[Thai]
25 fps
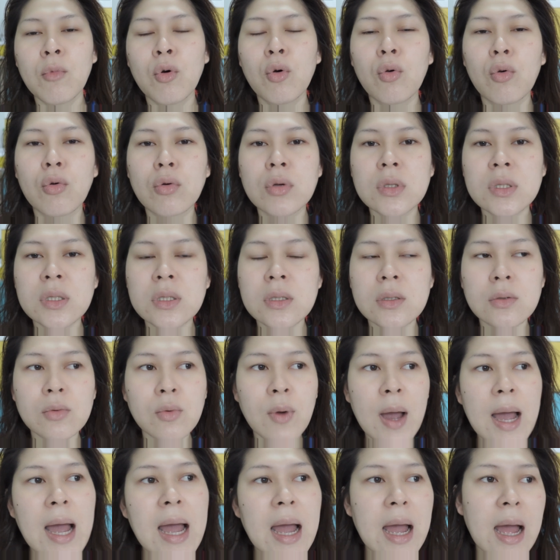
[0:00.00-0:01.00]
มูรู้สึก
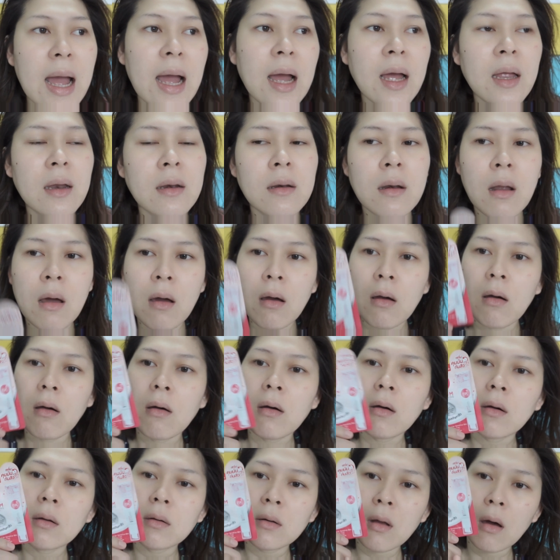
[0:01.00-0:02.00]
ว่า น้อง
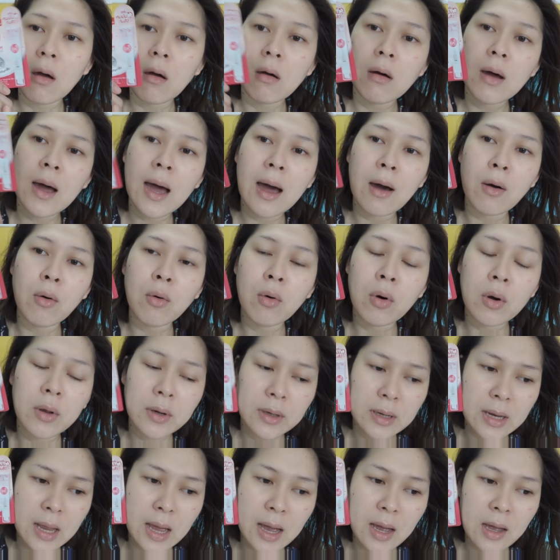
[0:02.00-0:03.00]
น้องเขาคน
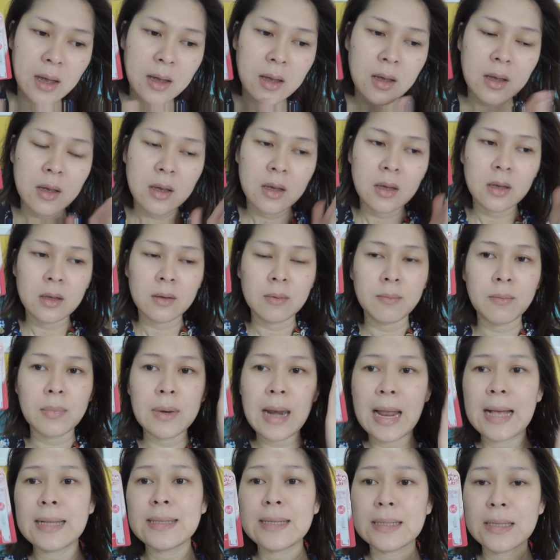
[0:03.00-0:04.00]
นี้
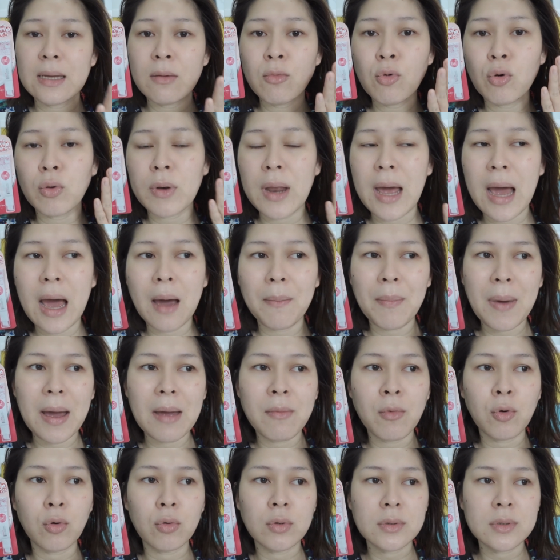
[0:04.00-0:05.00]
หลังจากที่หมูทาไป
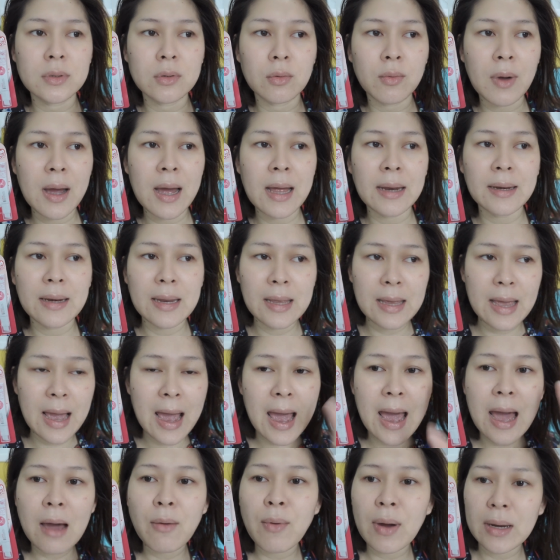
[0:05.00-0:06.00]
หมูรู้สึกว่าใน
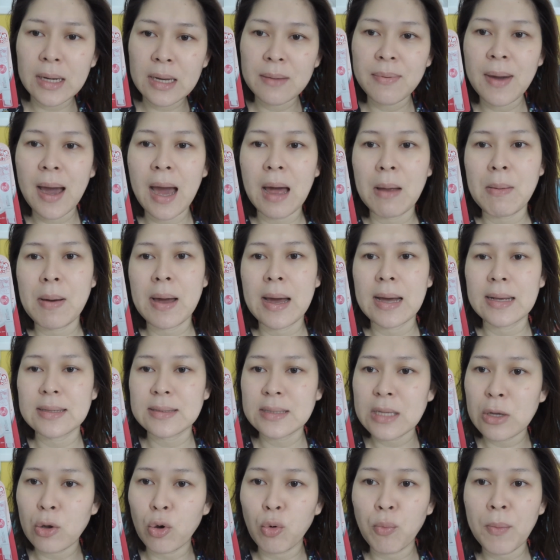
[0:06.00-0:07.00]
5 วันที่ผ่านมา
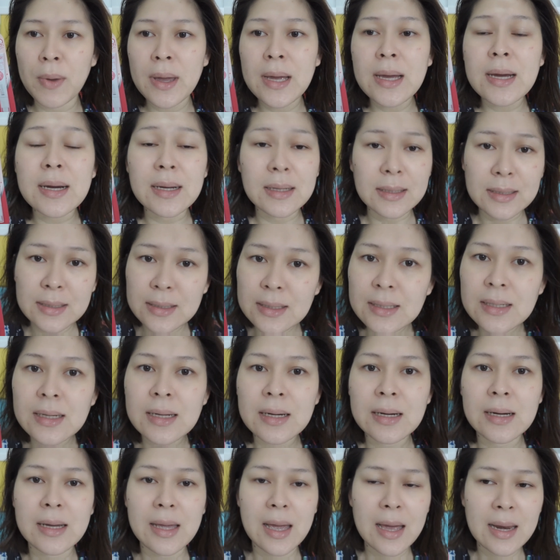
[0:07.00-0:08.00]
สิวไม่เกิดขึ้น
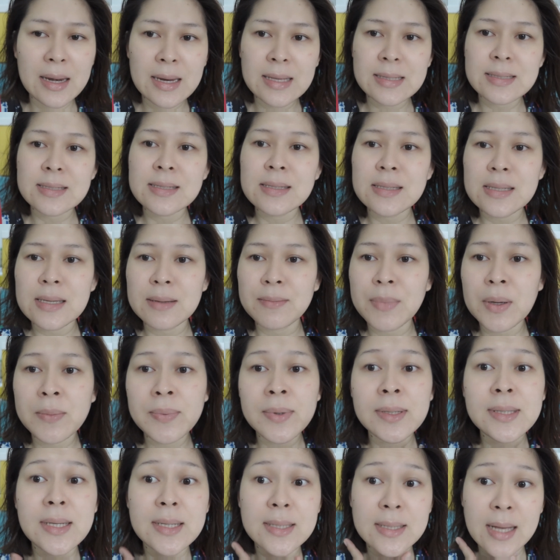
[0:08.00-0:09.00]
เลย อันนี้จริงๆ
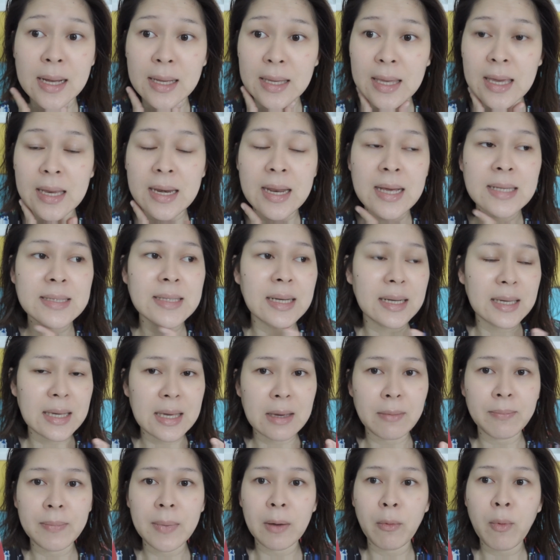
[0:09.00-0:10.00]
เพื่อนๆจะสังเกตได้จากค
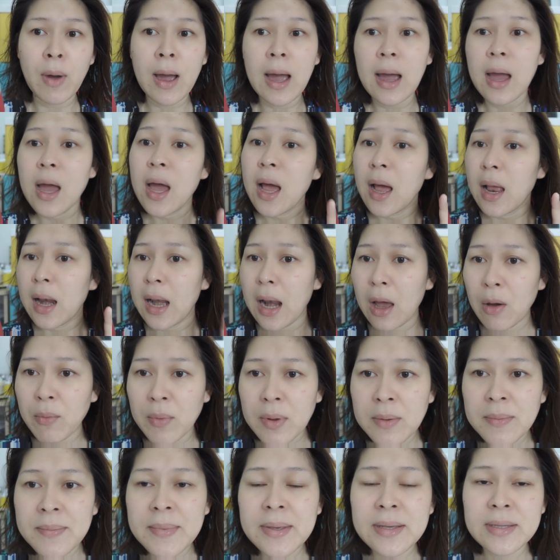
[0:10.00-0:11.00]
ลิปนะว่า เรา
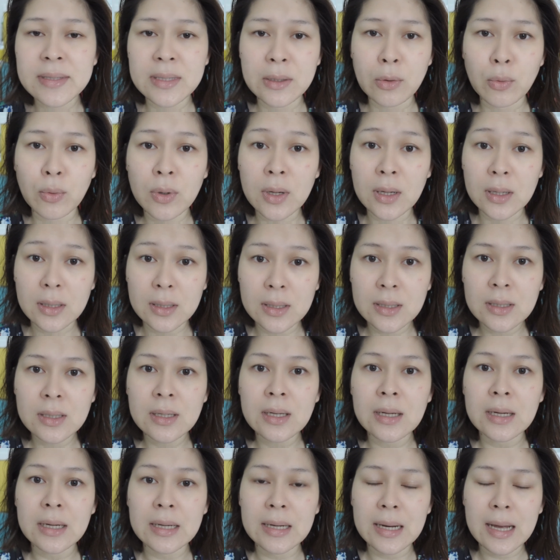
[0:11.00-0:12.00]
ไม่มีสิวเกิดขึ้น
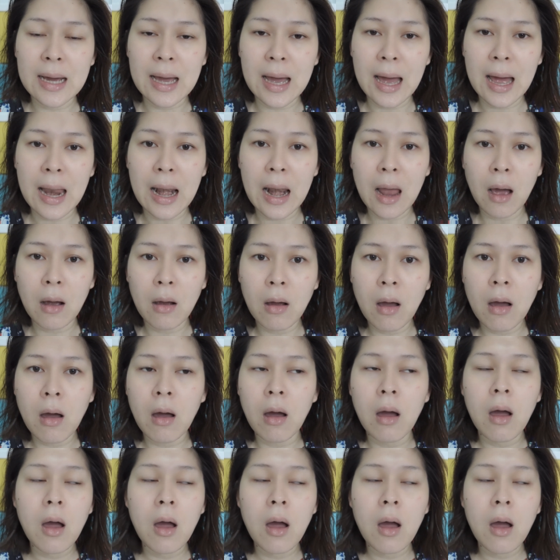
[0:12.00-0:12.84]
เลยนะคะ แล้วก็